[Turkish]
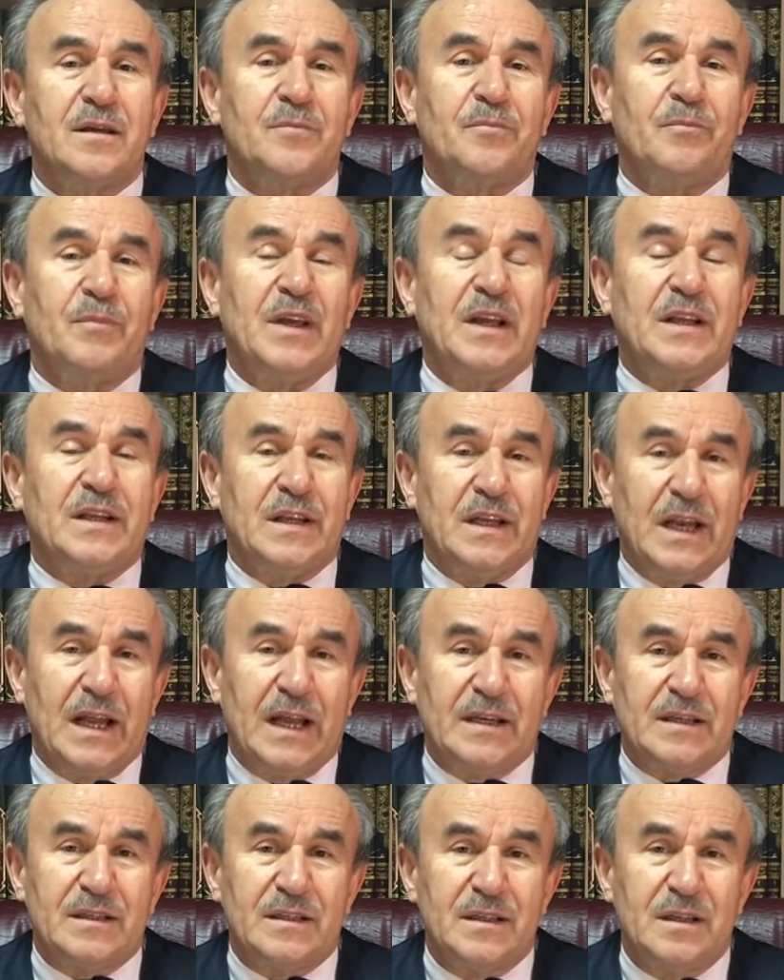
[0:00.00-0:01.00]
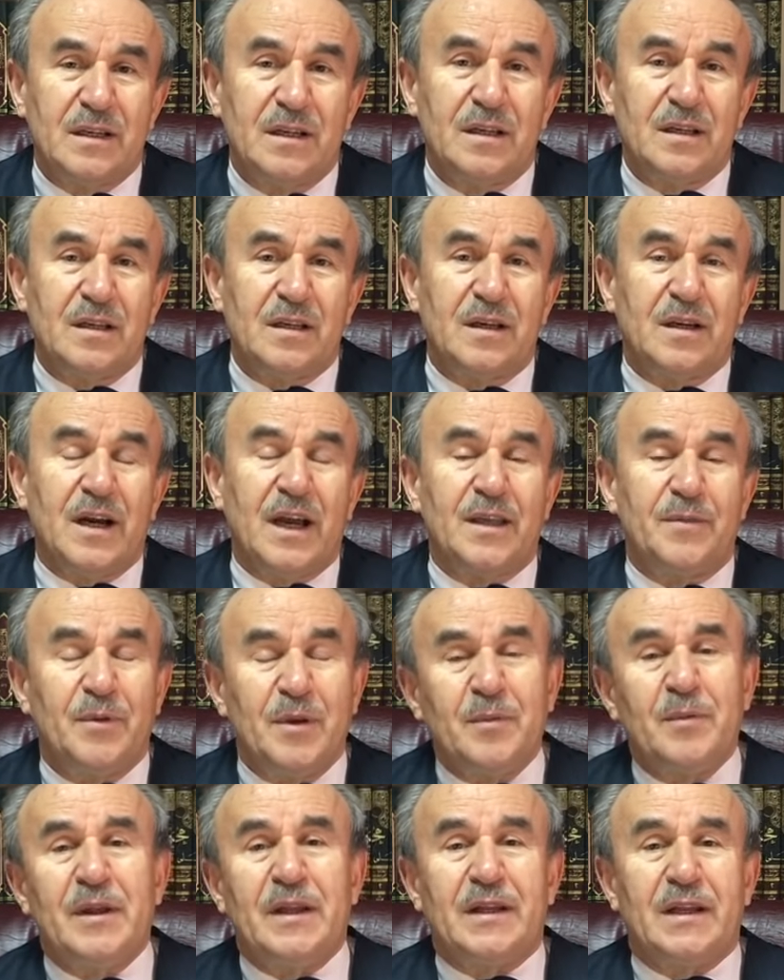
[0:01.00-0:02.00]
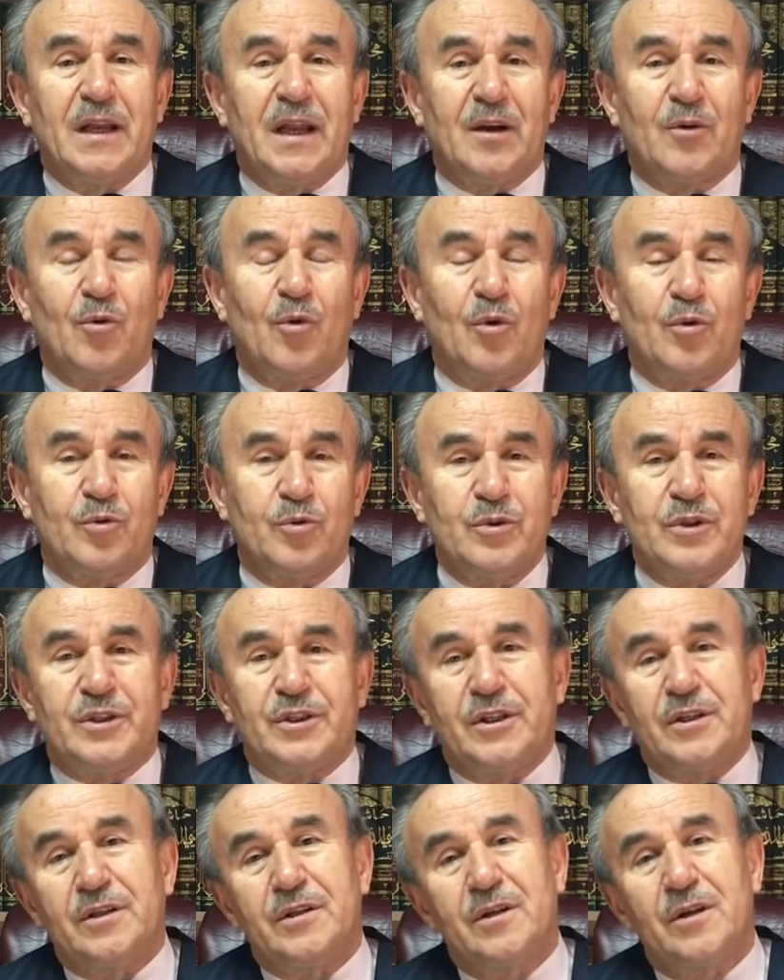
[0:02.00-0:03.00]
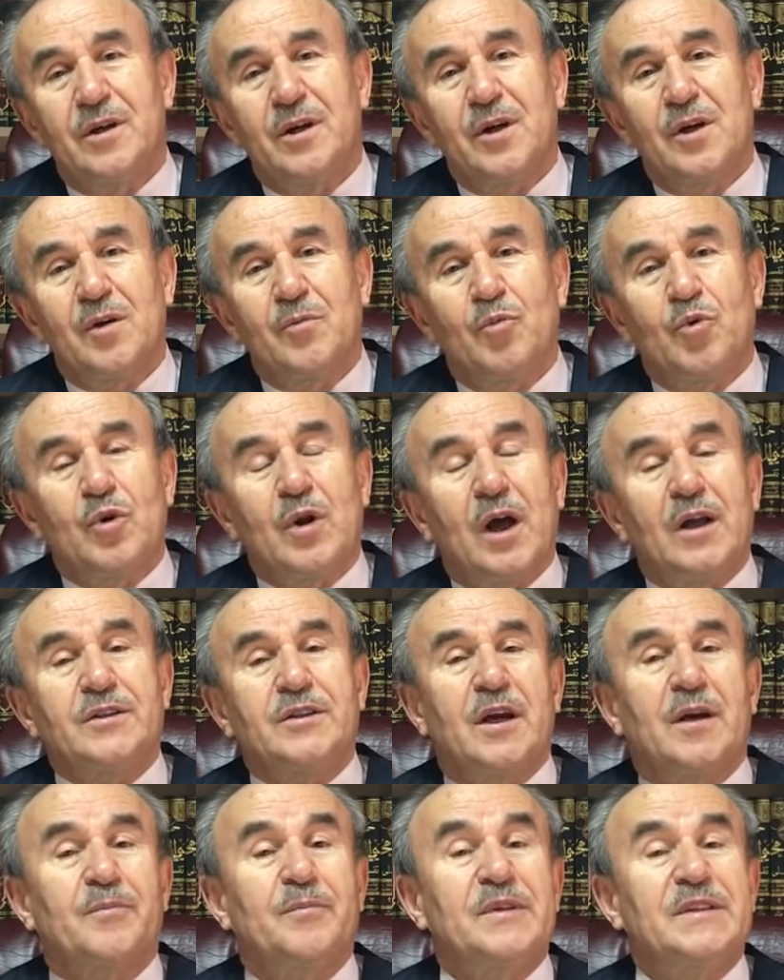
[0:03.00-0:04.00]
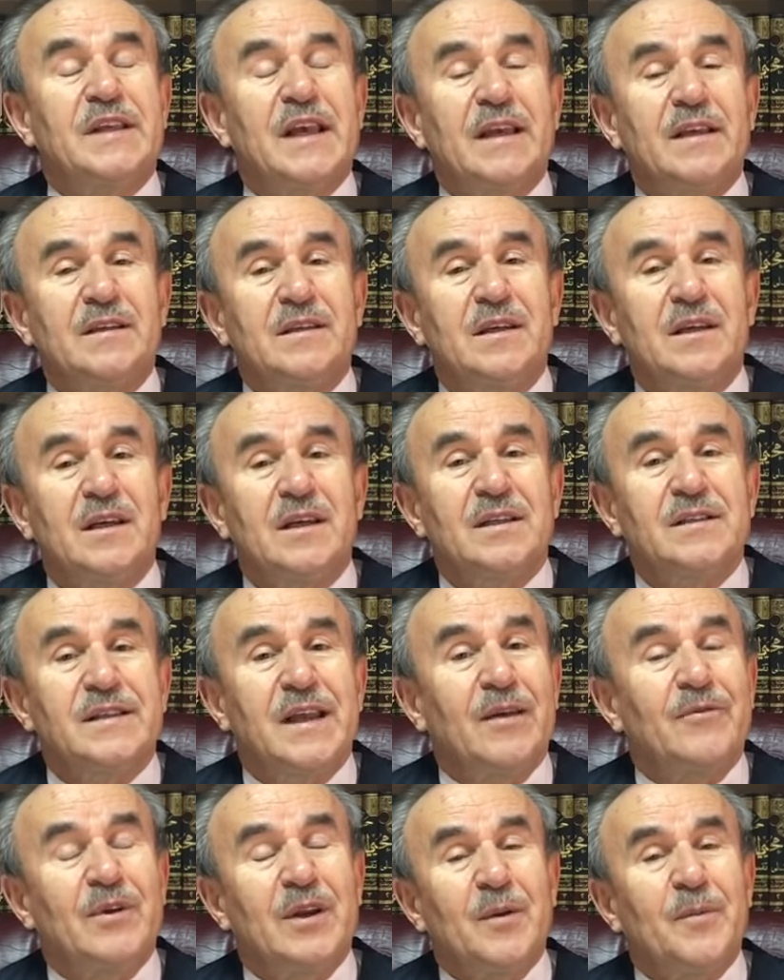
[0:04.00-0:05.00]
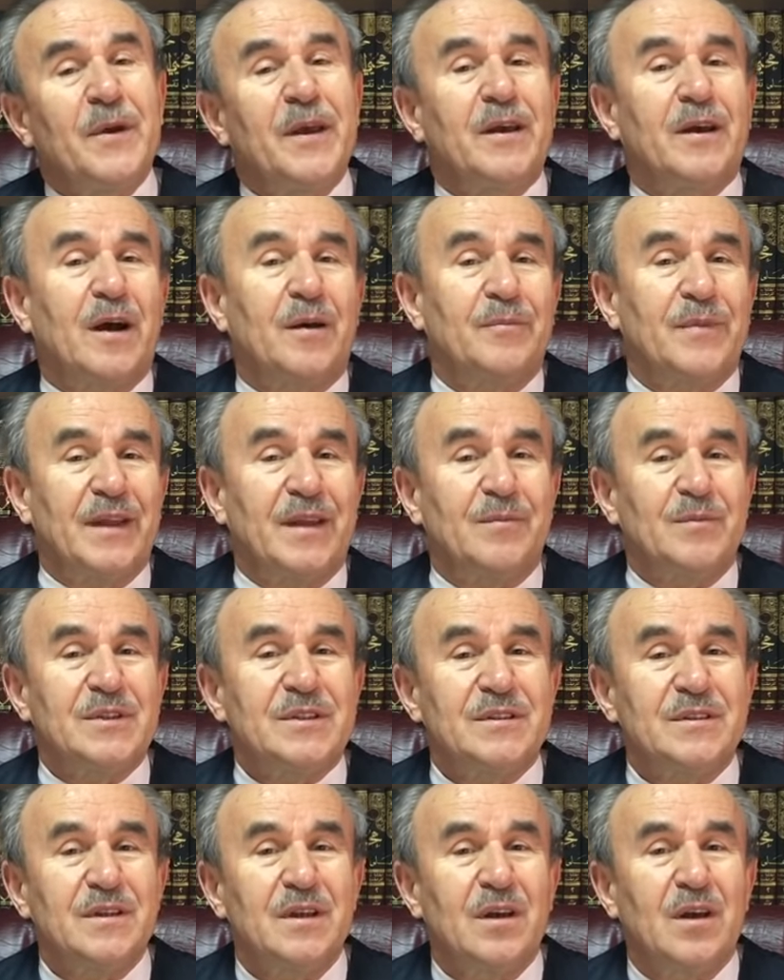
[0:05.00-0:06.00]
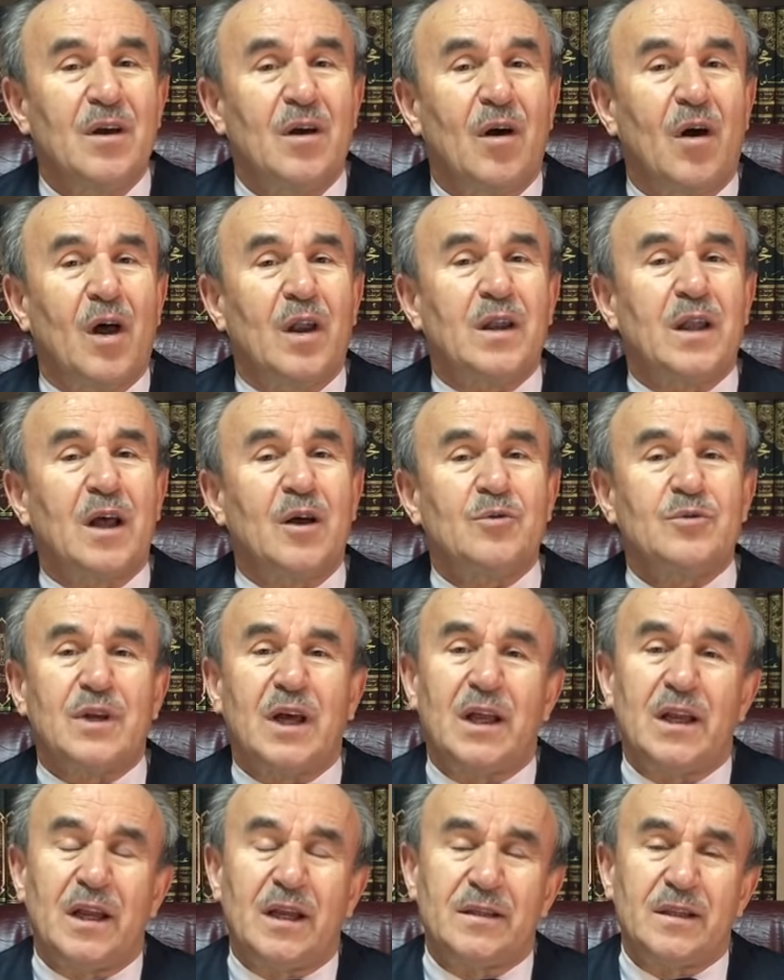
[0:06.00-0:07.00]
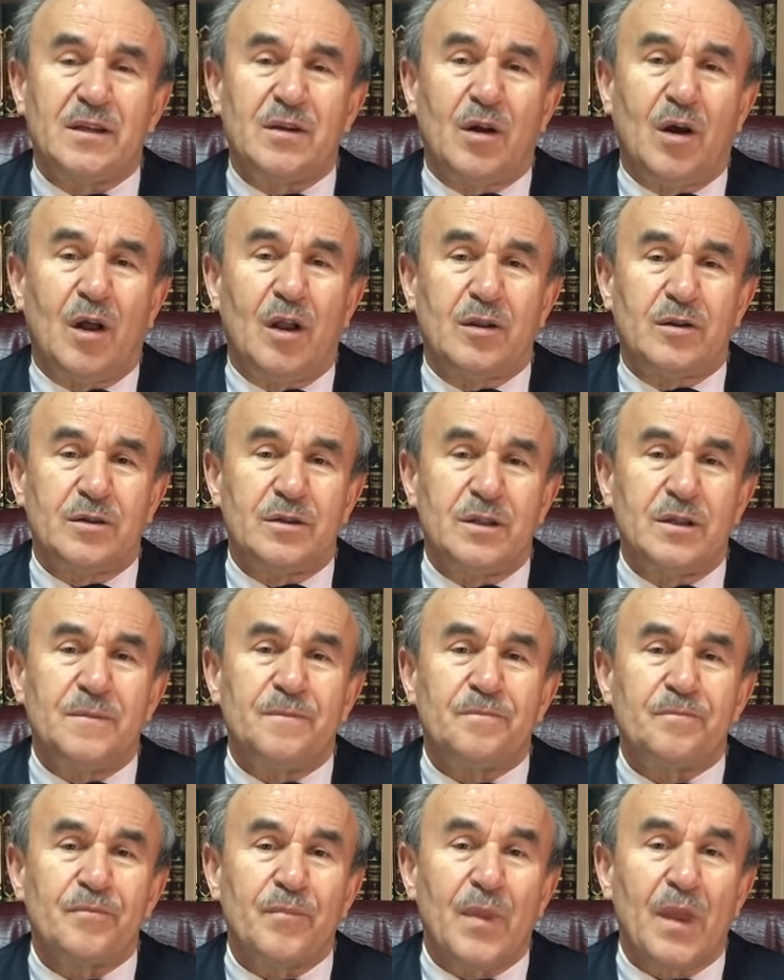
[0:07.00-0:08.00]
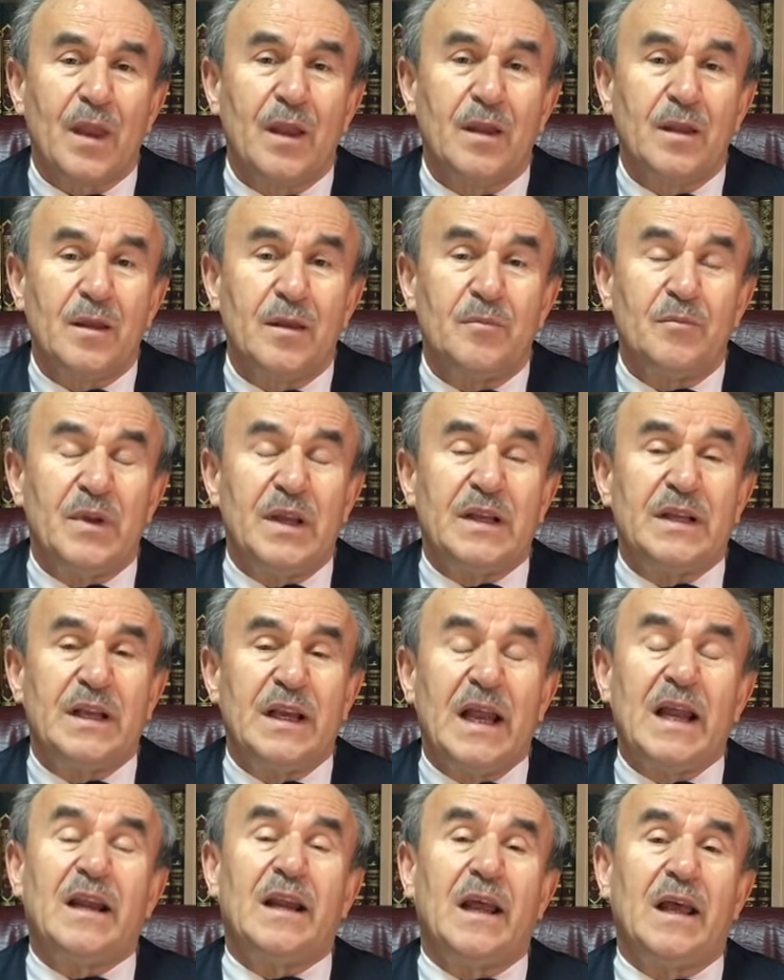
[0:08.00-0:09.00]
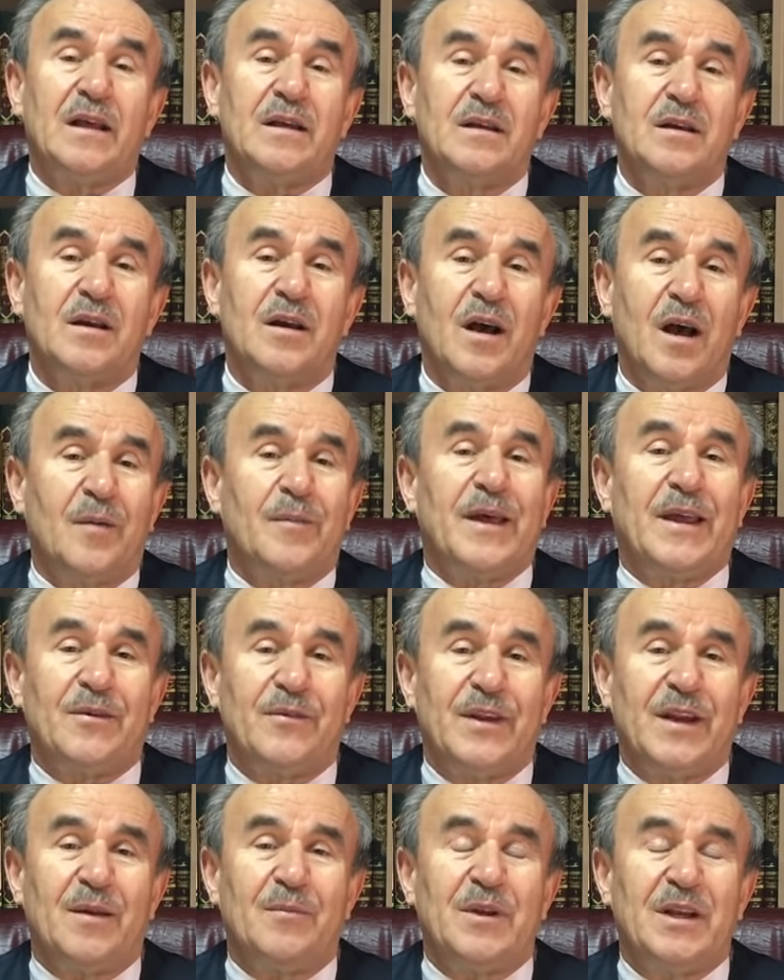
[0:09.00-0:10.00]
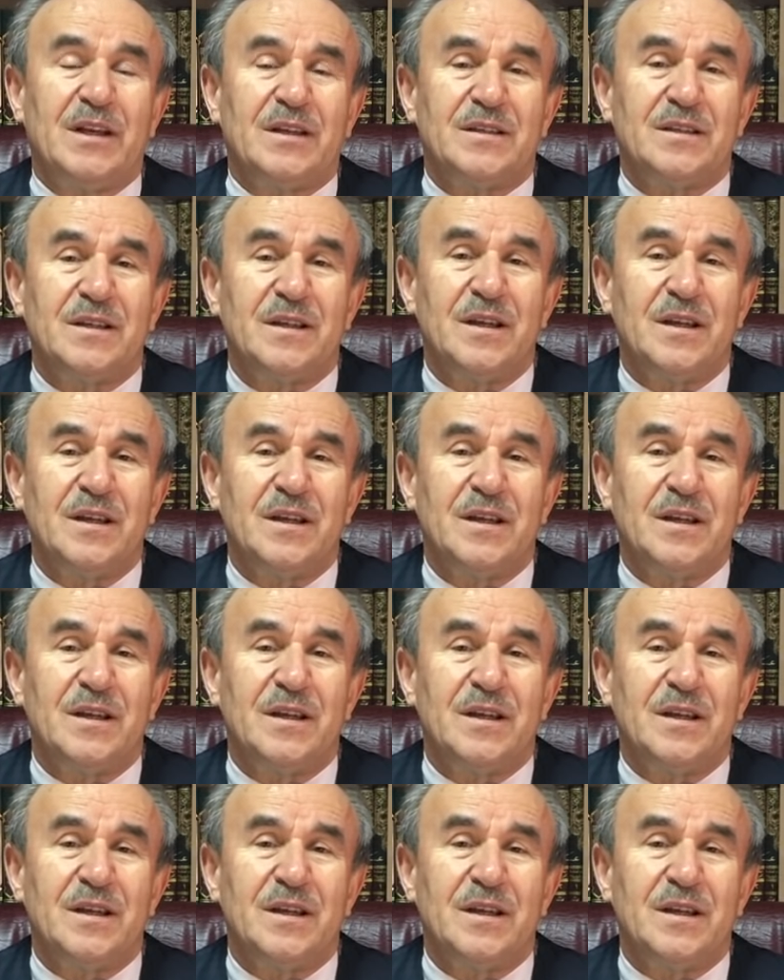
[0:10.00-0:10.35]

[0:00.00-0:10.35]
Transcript: bilgiler, gaybi bilgiler olduğu için bunu ancak bize sevgili peygamberimiz Allahu Teala'dan aldığı bilgilerle haber verebilir.